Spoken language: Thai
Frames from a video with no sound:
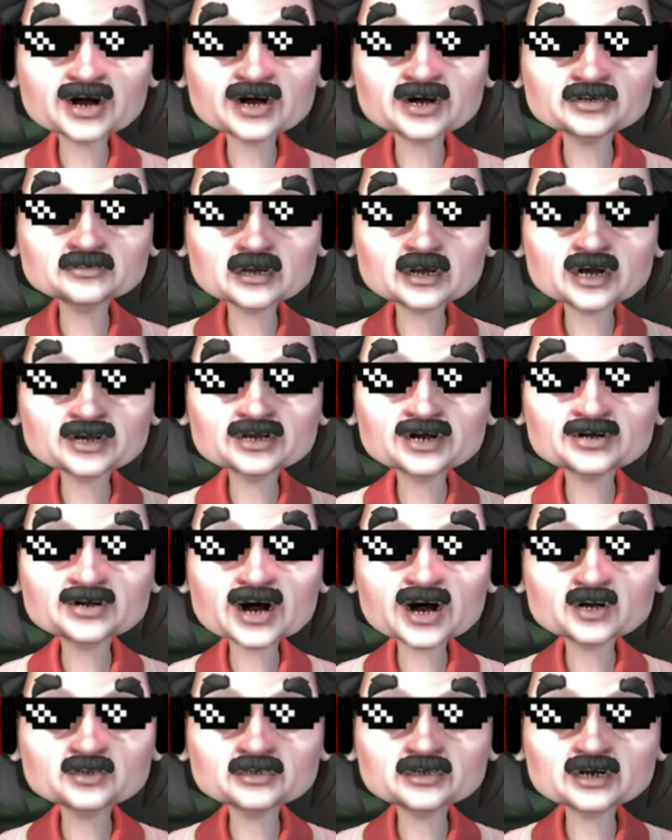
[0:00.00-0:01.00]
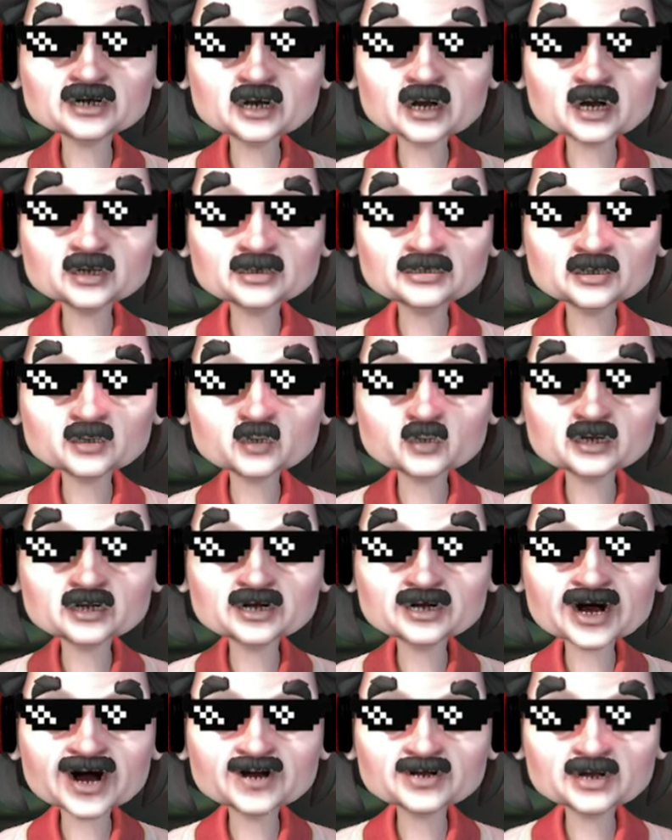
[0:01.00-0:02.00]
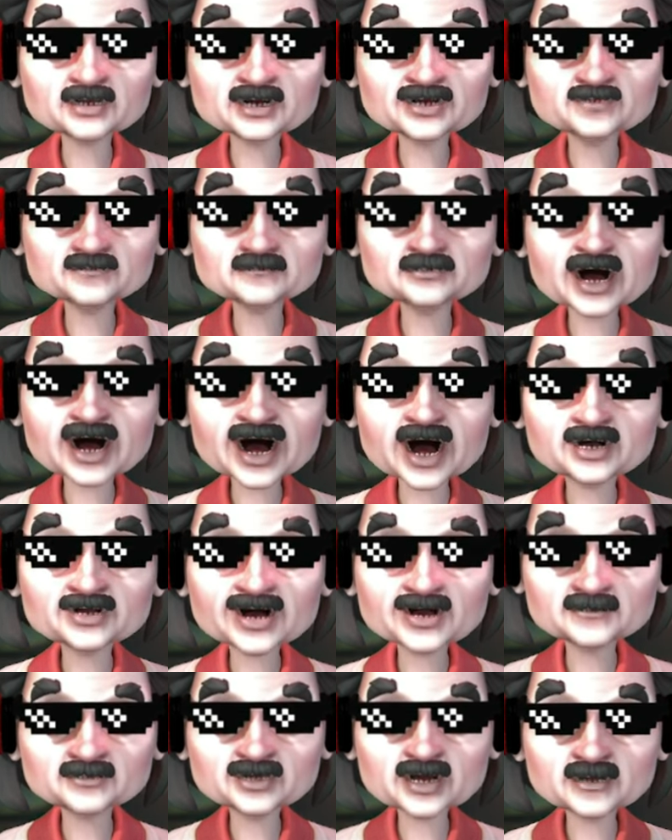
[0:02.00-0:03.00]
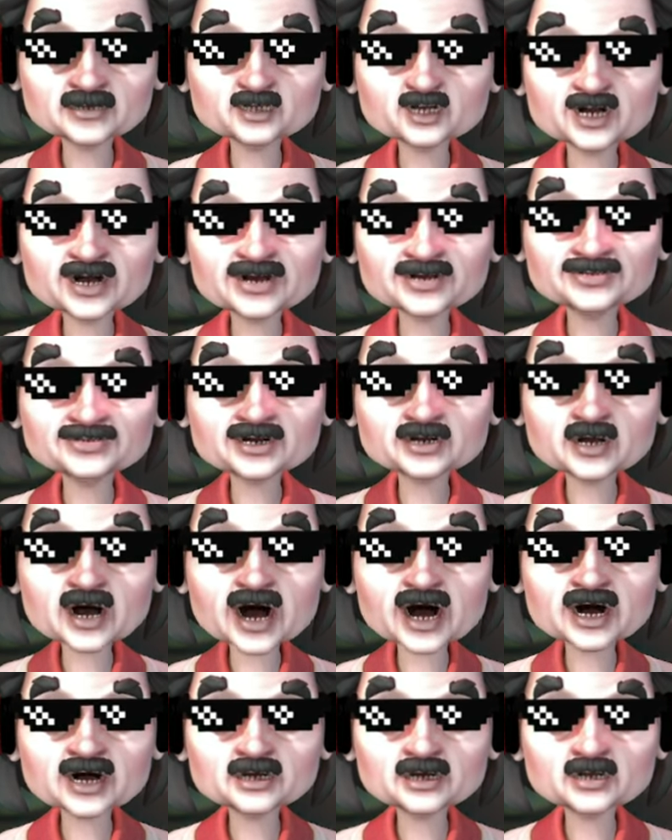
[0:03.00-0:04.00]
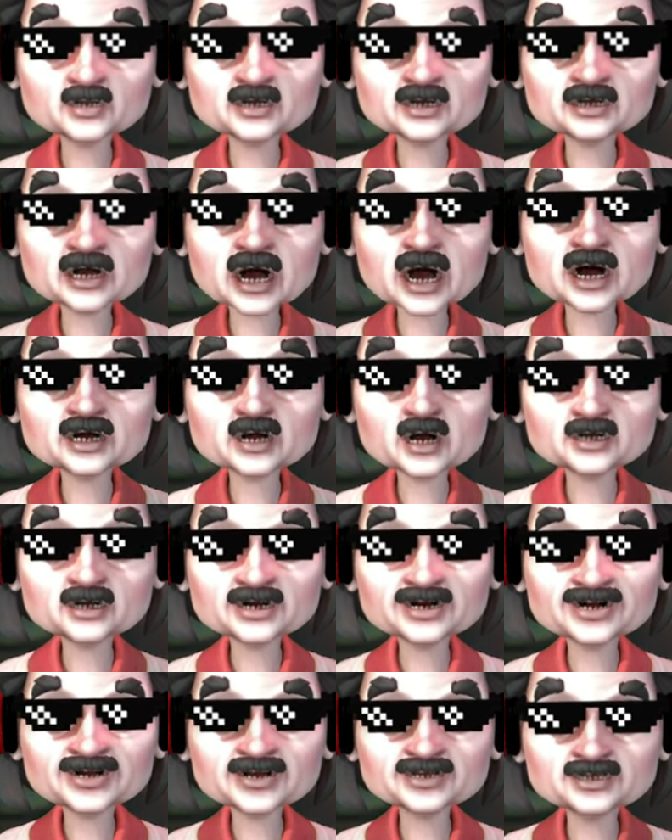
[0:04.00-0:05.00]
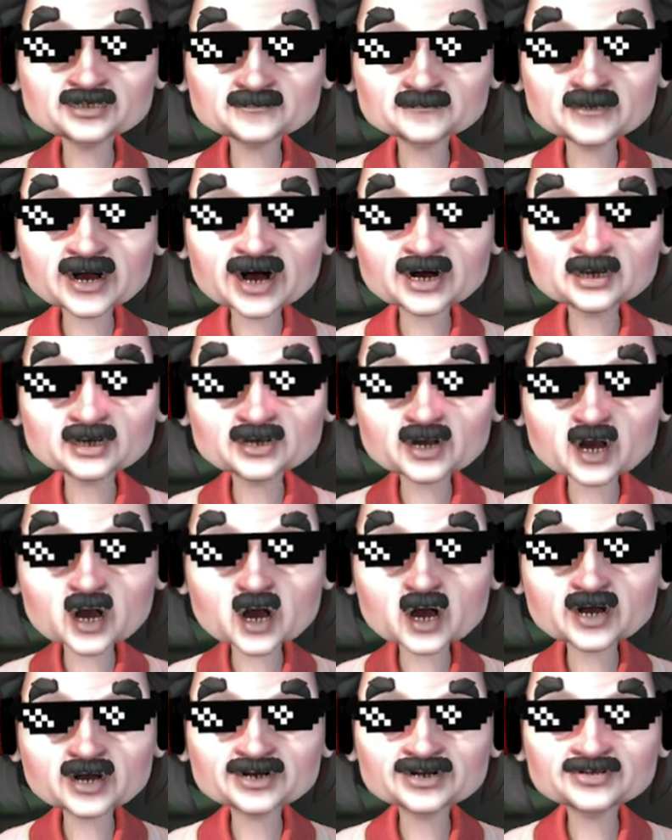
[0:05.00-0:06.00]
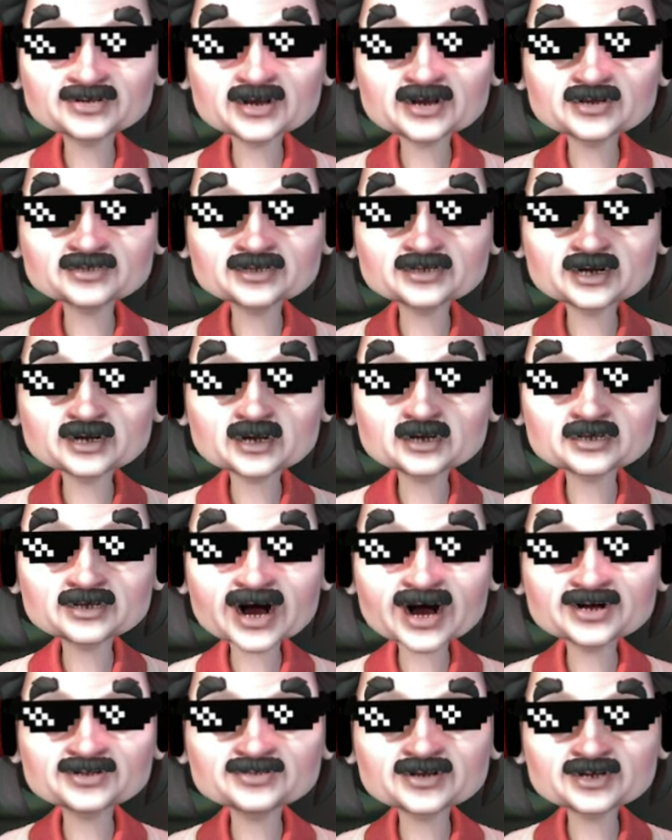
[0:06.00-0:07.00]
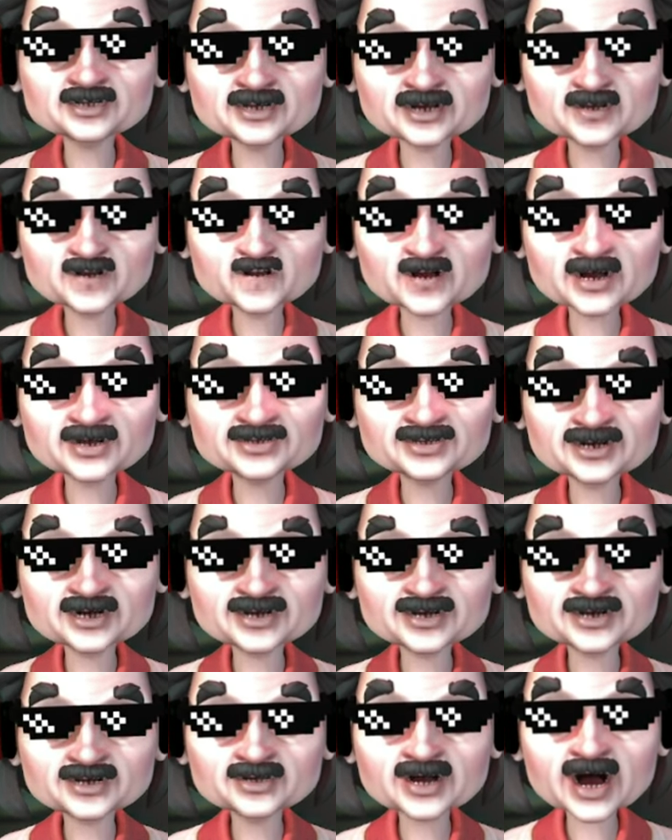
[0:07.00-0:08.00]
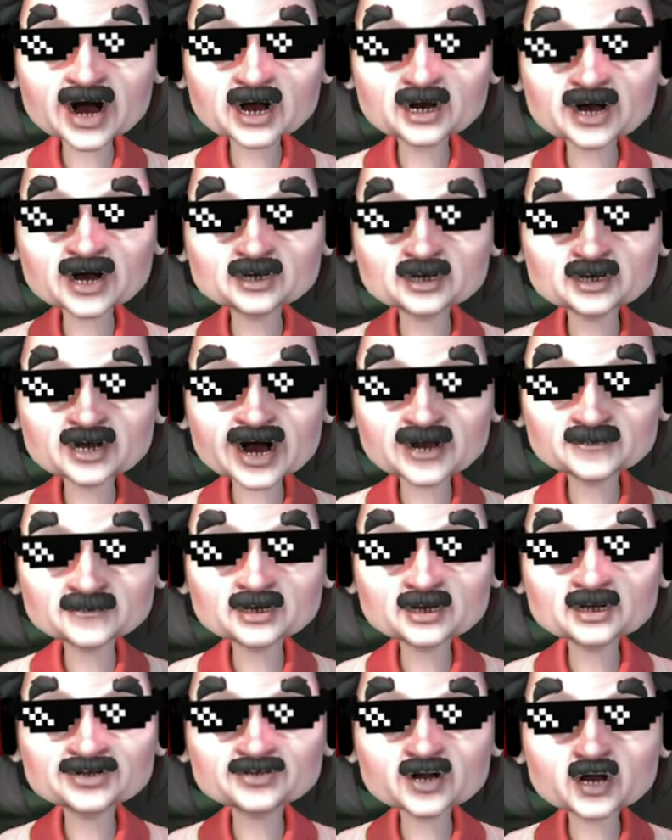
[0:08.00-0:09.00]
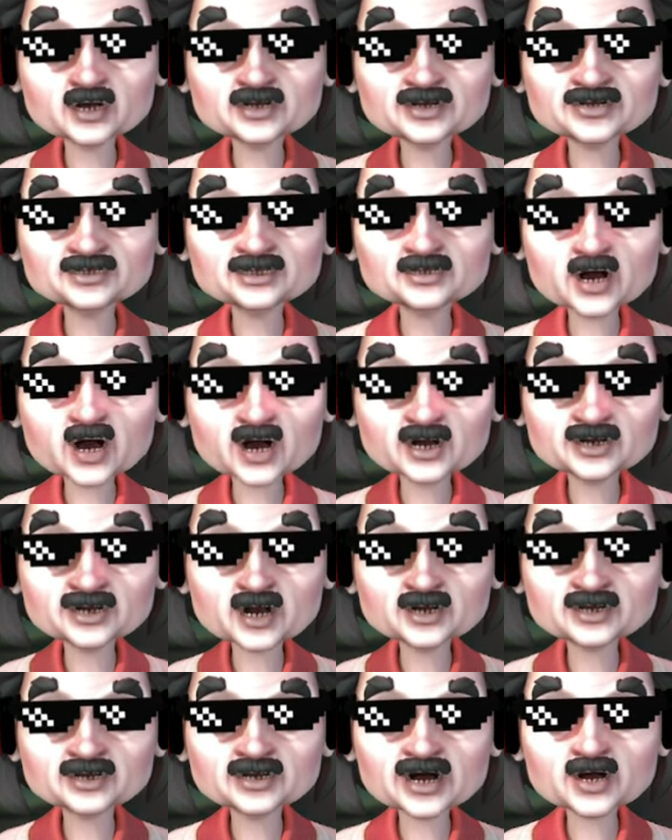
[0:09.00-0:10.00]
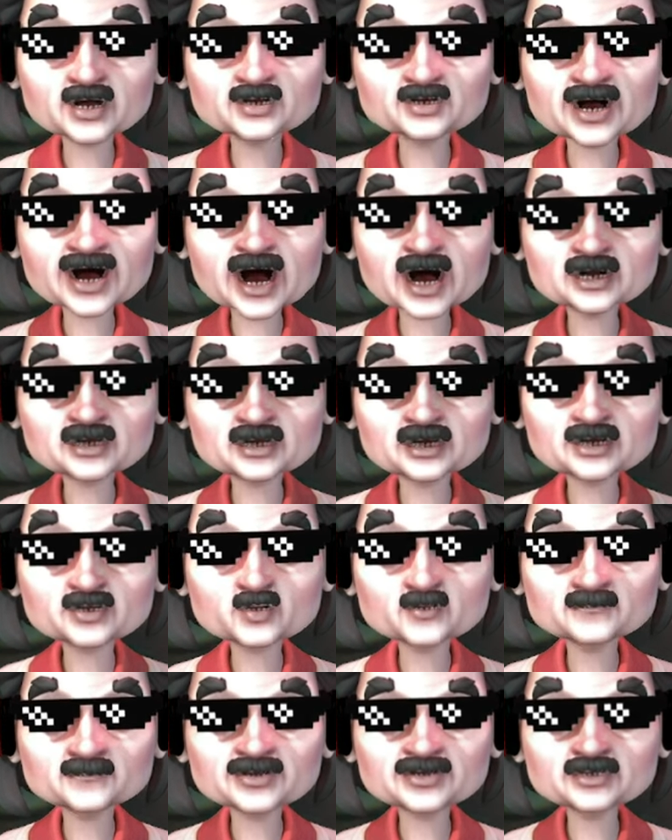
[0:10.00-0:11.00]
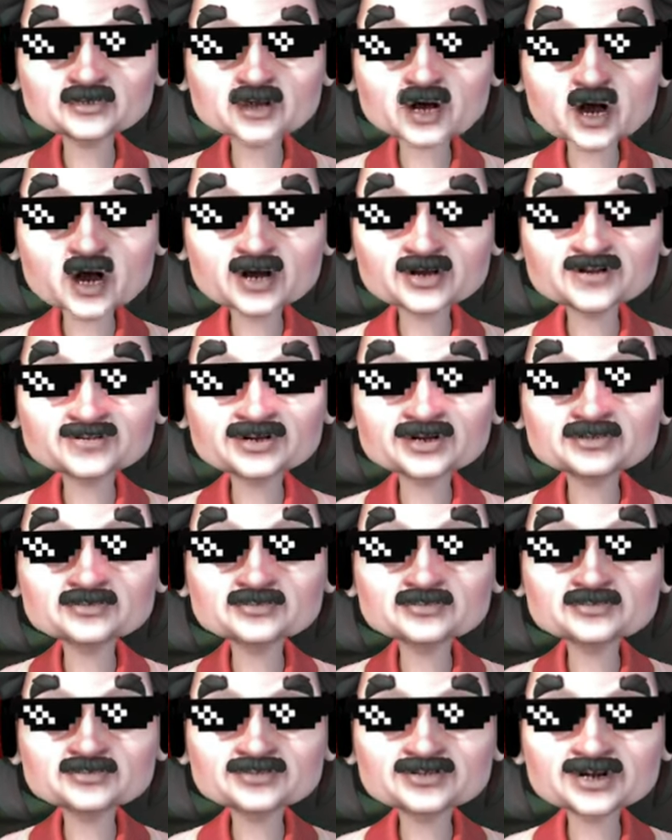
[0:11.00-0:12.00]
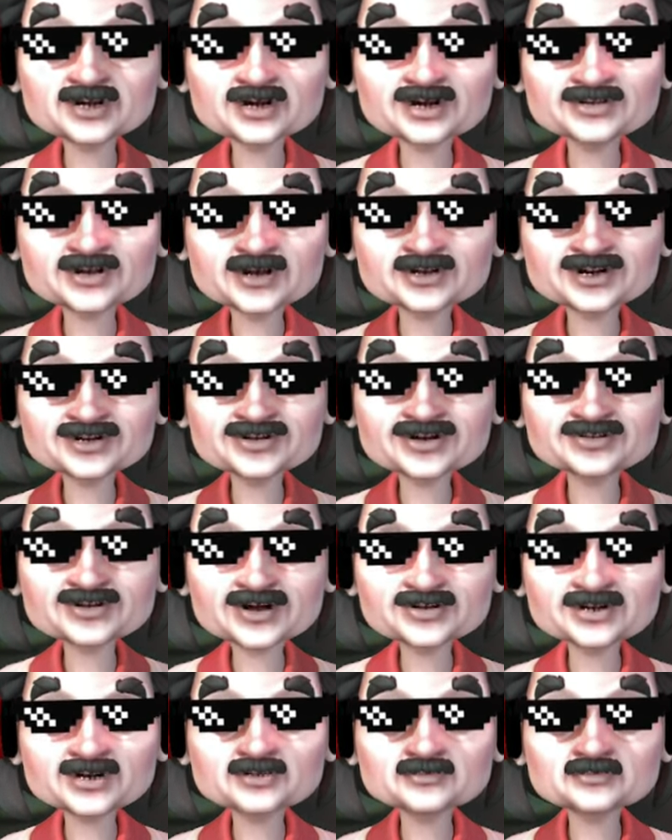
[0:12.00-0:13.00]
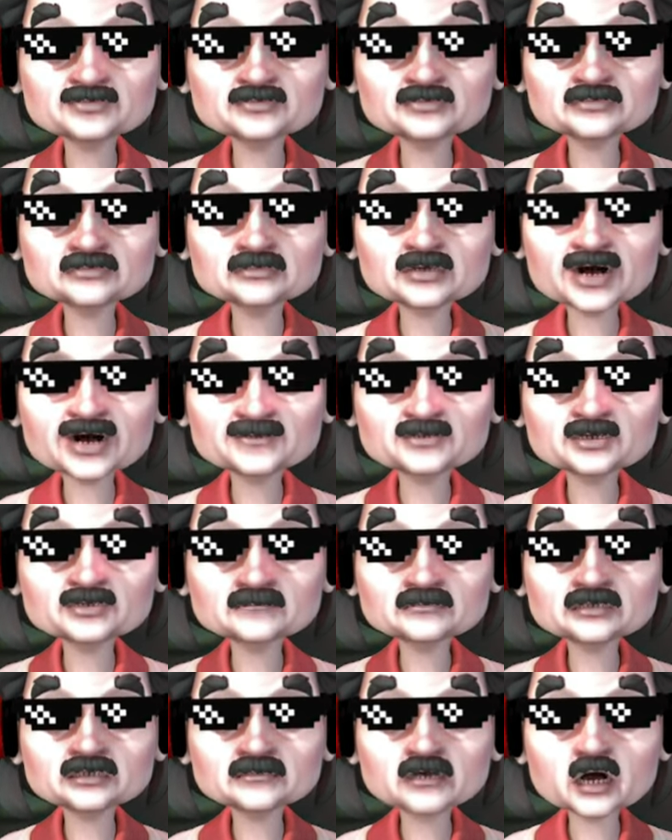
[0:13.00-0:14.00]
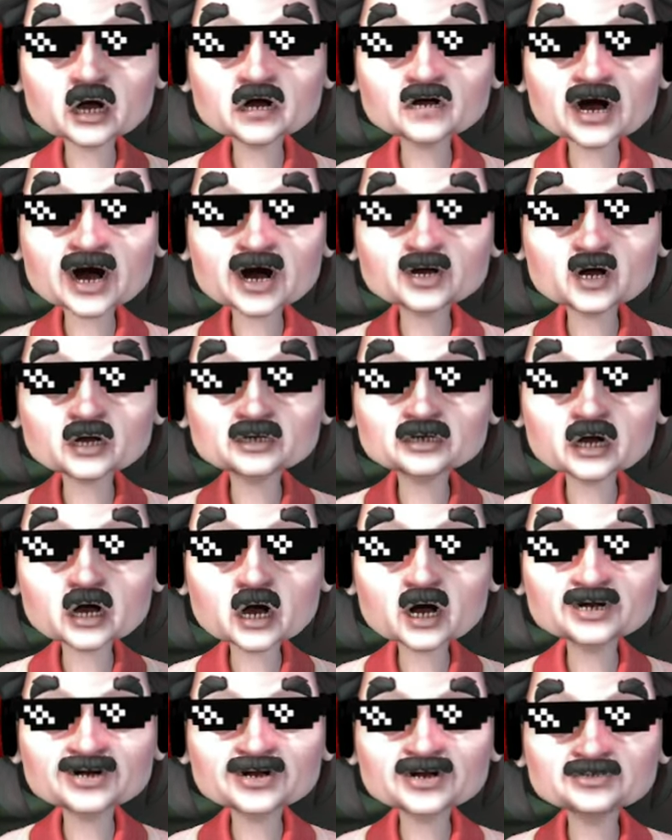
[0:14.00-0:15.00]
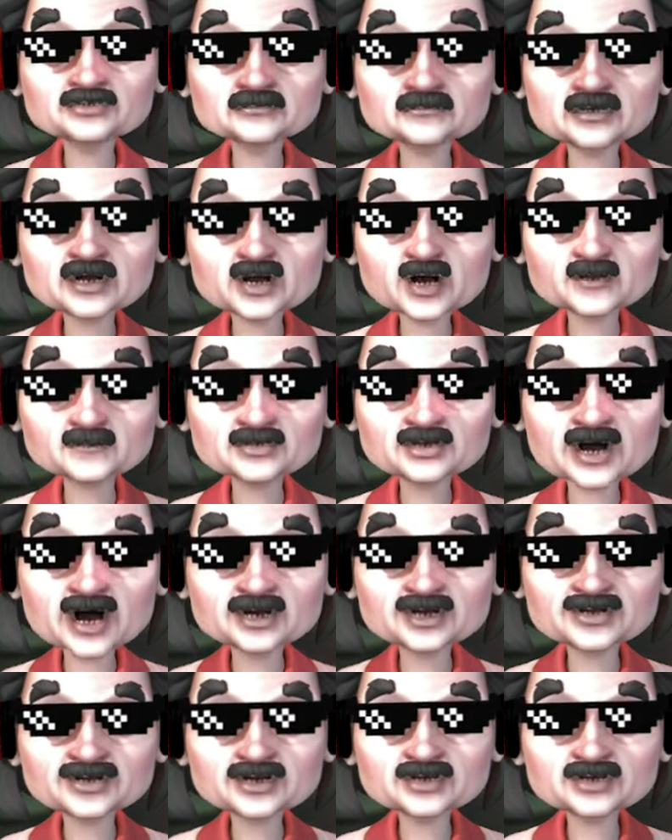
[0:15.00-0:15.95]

วันนี้เรายังคงอยู่ในหน้าของเกมสาวทำกับชาเลนจ์วัยรุ่นทุนน้อยทุนห้าสิบบาทก็เดี๋ยวขออนุญาตใช้สูตรสักนิดนึงแล้วกันก็เหมือนเดิมนะสูตรของช่องเราก็คือเปิดโบนะคลิกห้าครั้งนะจากนั้นก็ปิดโบใส่ออโต้ห้าสิบรอบไปเลยนะ